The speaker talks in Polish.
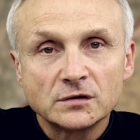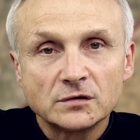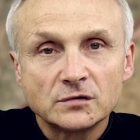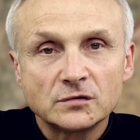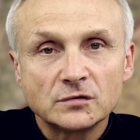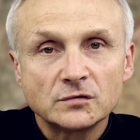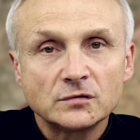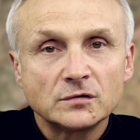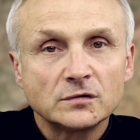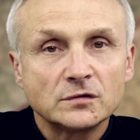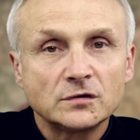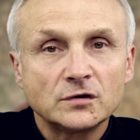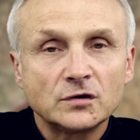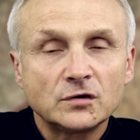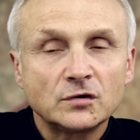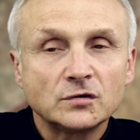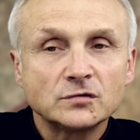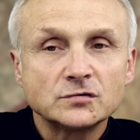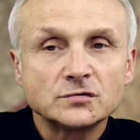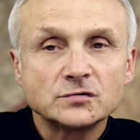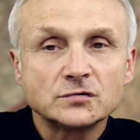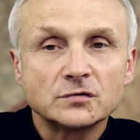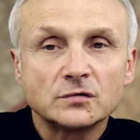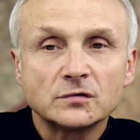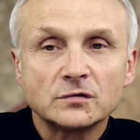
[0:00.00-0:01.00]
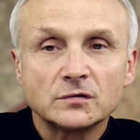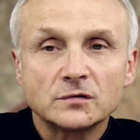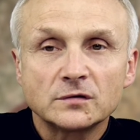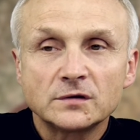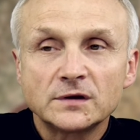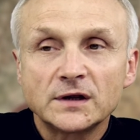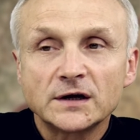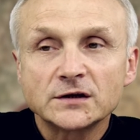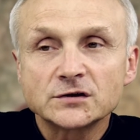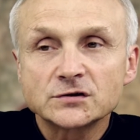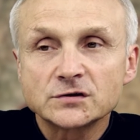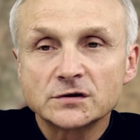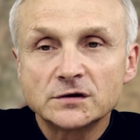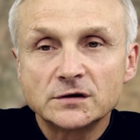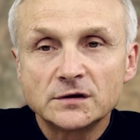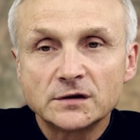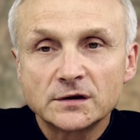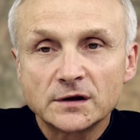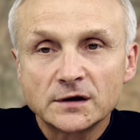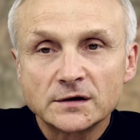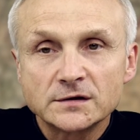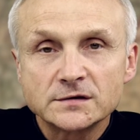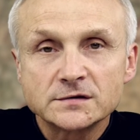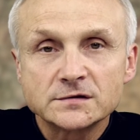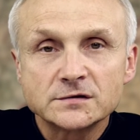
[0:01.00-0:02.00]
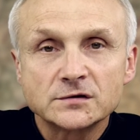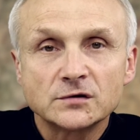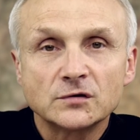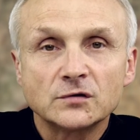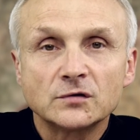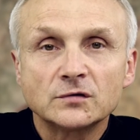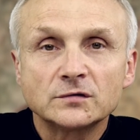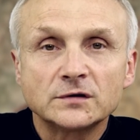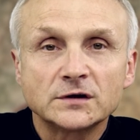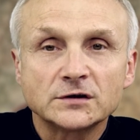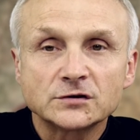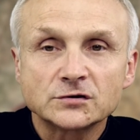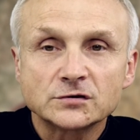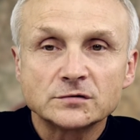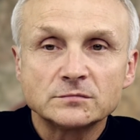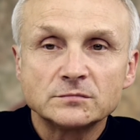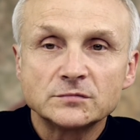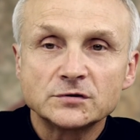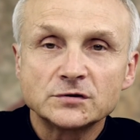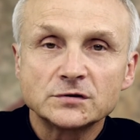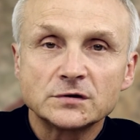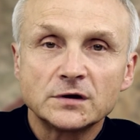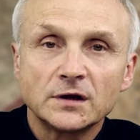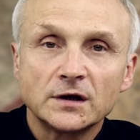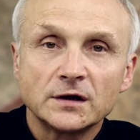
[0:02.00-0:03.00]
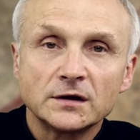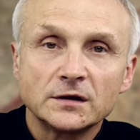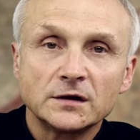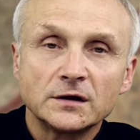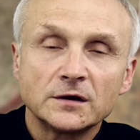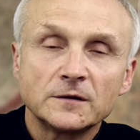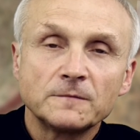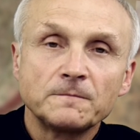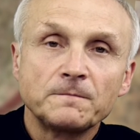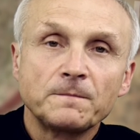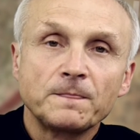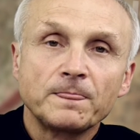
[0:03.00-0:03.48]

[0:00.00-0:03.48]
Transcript: To nie chodzi o nasze intencje, o nasze myślenie,